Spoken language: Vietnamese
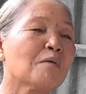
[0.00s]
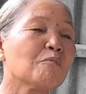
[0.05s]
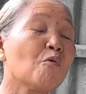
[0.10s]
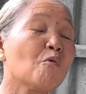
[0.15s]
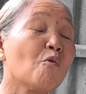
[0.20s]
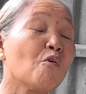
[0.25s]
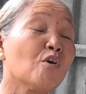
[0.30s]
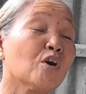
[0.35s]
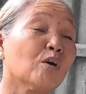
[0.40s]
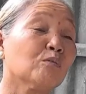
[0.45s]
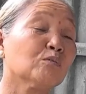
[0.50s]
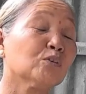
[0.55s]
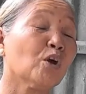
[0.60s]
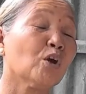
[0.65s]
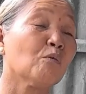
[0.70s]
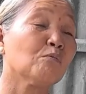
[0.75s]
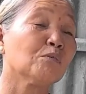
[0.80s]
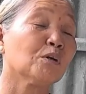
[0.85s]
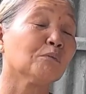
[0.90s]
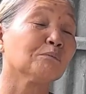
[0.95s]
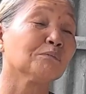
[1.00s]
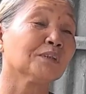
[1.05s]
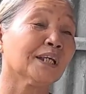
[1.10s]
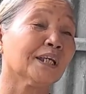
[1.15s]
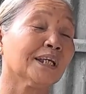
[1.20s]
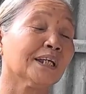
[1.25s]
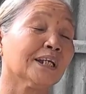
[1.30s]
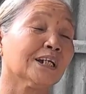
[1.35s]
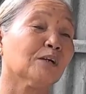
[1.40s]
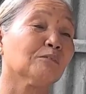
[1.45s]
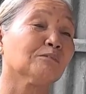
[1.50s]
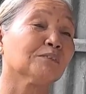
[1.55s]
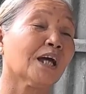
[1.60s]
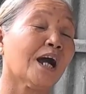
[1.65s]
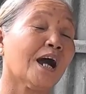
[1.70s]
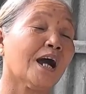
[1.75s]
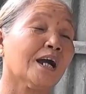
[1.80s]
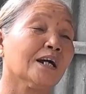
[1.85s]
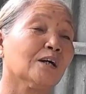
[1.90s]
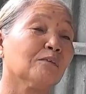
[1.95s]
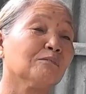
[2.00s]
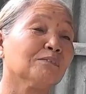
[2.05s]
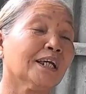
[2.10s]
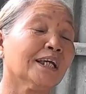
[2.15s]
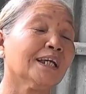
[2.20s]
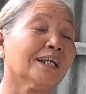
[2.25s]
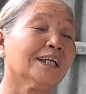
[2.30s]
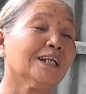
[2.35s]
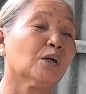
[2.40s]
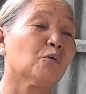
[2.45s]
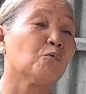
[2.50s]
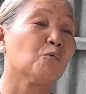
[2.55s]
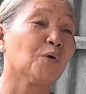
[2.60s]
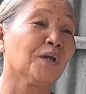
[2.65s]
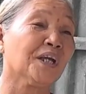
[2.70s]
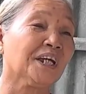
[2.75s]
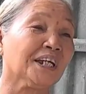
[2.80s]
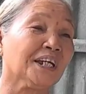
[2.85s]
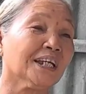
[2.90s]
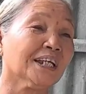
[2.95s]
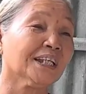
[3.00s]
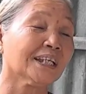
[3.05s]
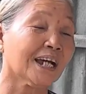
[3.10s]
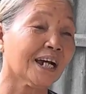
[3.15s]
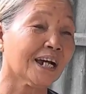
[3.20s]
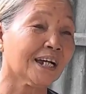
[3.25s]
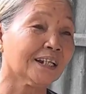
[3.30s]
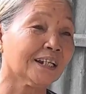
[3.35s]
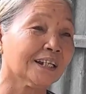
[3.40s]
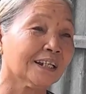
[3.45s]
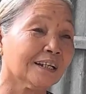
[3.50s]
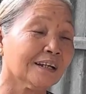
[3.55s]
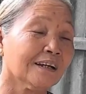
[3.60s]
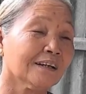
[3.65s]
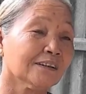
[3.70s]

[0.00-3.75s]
Bán buôn không vốn không tiền, không tờ không giấy, không quyền ký tên.